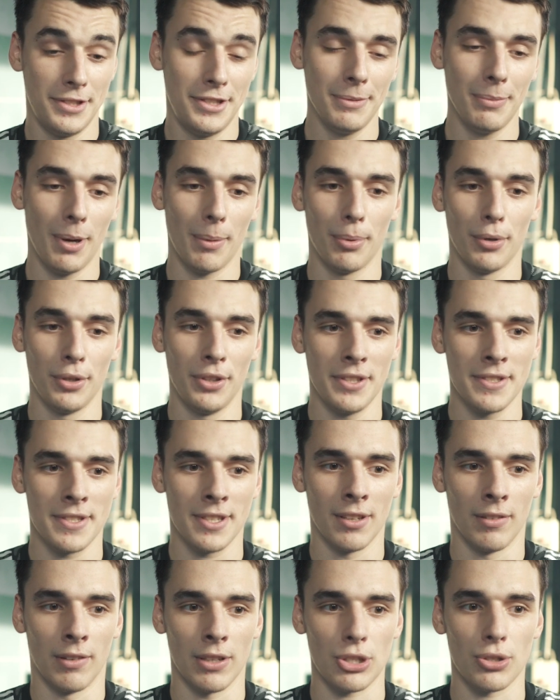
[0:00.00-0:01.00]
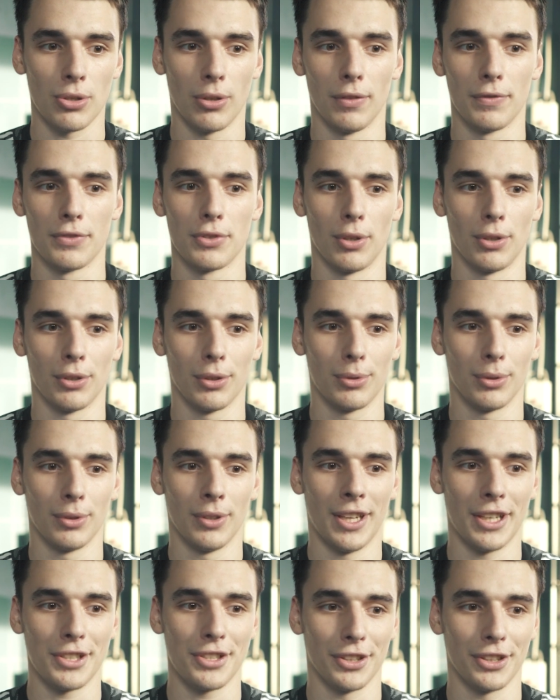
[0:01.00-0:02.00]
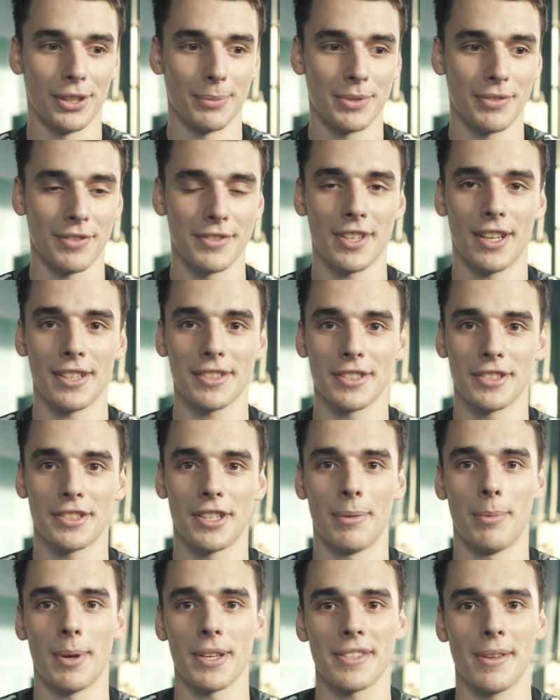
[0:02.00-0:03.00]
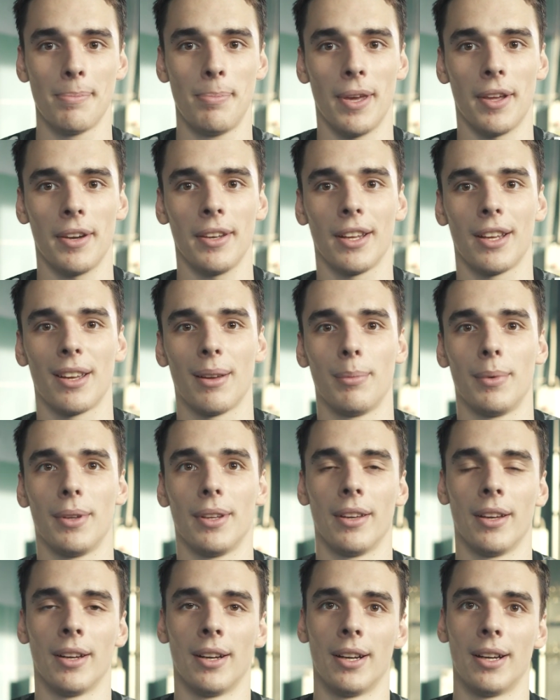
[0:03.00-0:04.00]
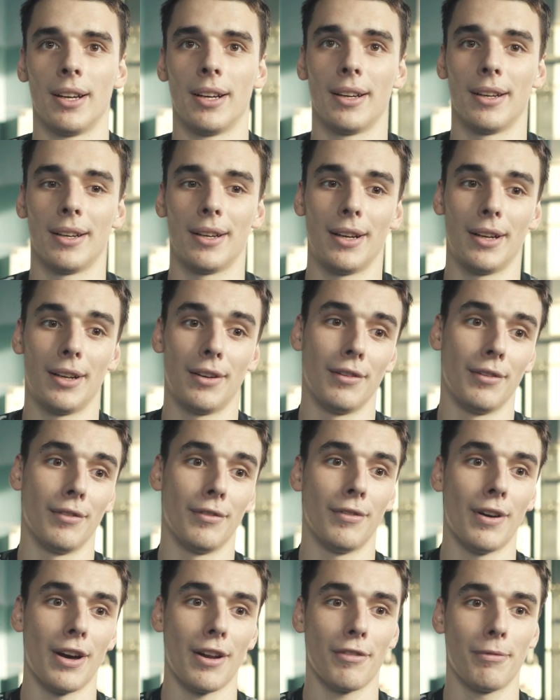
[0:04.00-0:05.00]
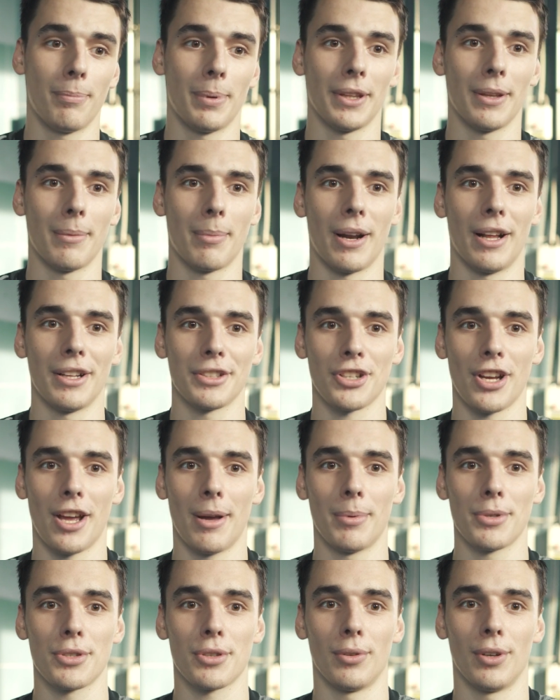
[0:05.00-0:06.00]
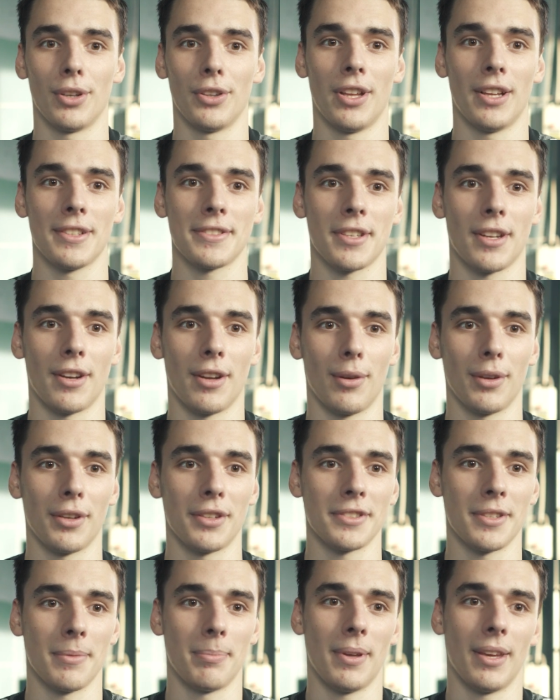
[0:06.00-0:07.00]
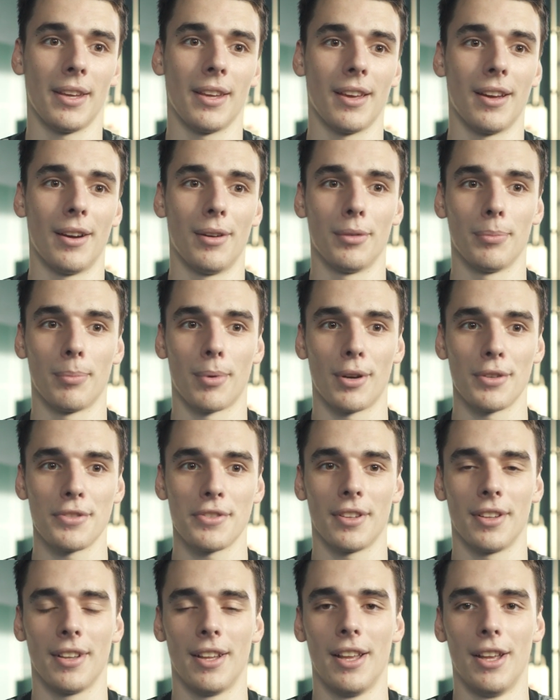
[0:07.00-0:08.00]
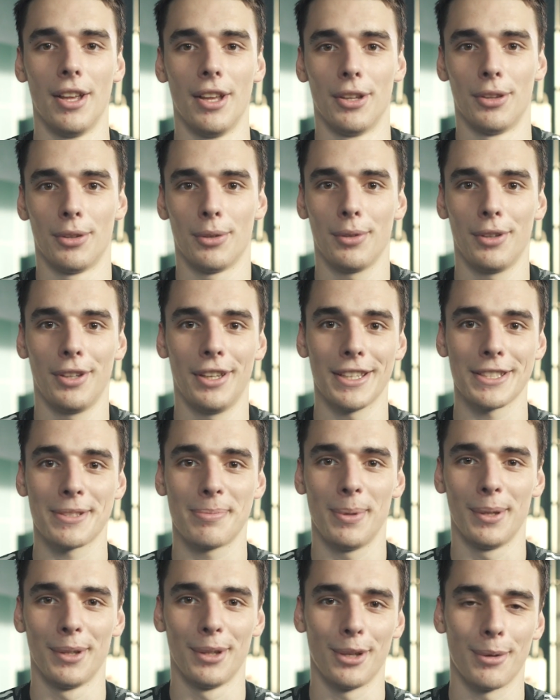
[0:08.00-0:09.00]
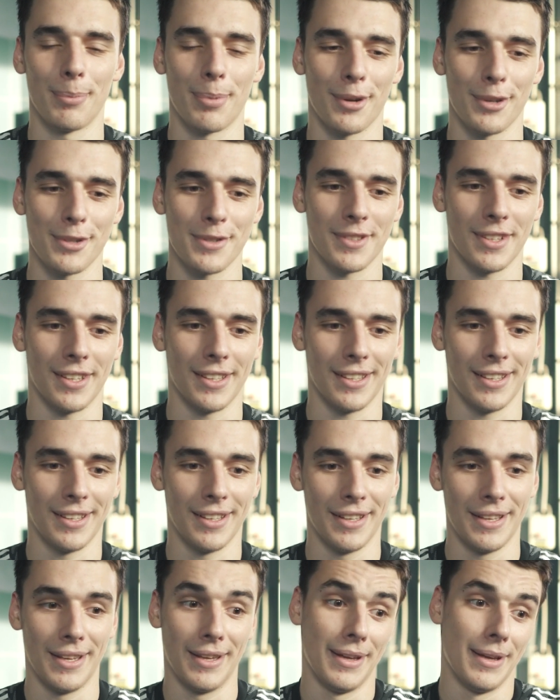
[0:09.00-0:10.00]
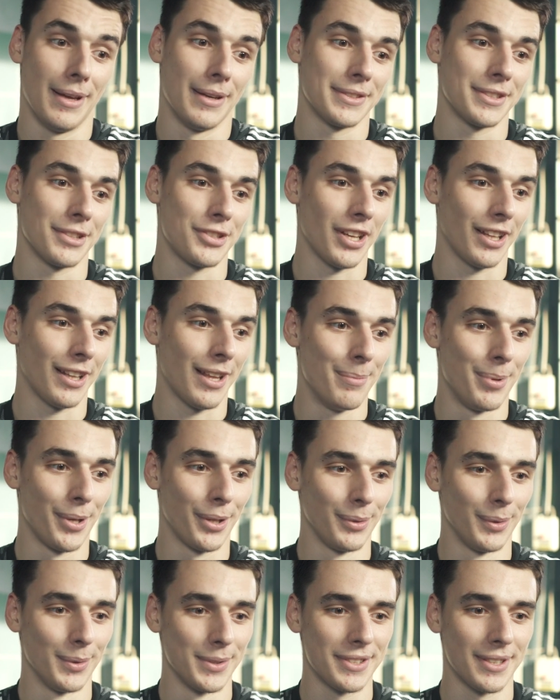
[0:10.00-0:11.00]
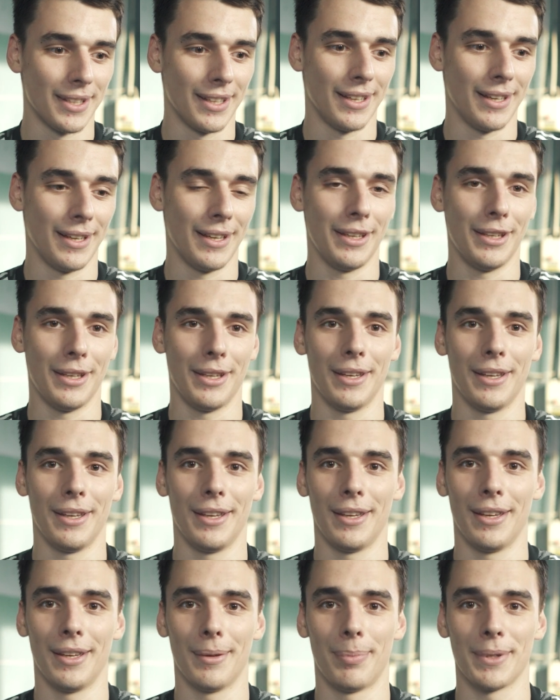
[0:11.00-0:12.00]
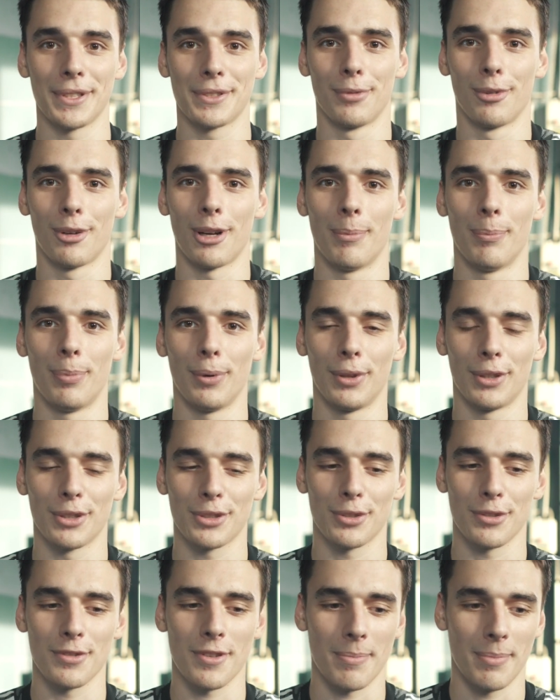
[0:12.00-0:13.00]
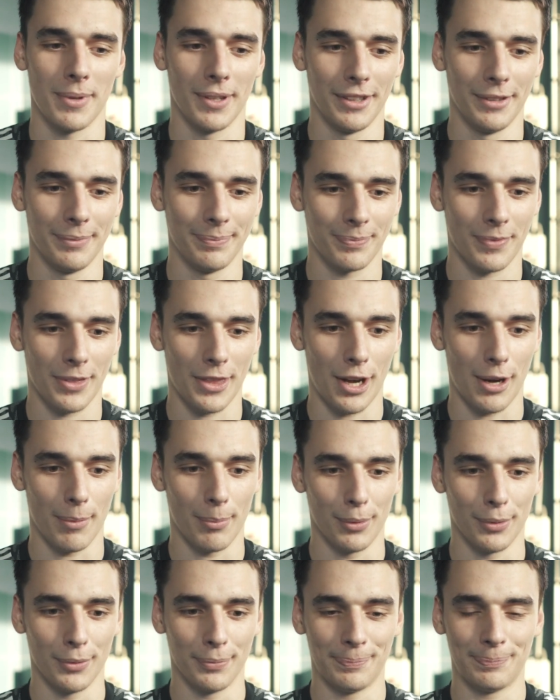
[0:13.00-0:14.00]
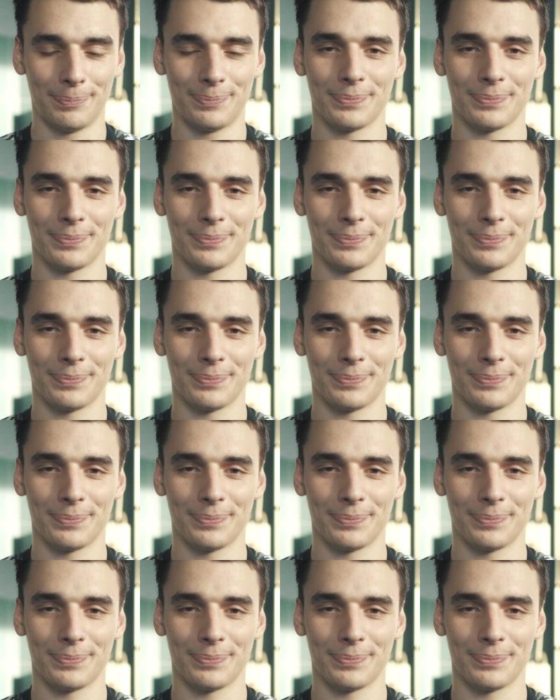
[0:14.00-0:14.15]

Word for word: Дима Буйницкий вошел в зонку, начал там связался с тремя соперниками. А, Варф подобрал шайбочку, отдал Сереге Сапеге, а он бросил. Ну, я сбил ее просто. Сначала обернулся и по звукам понял, что забил трибун.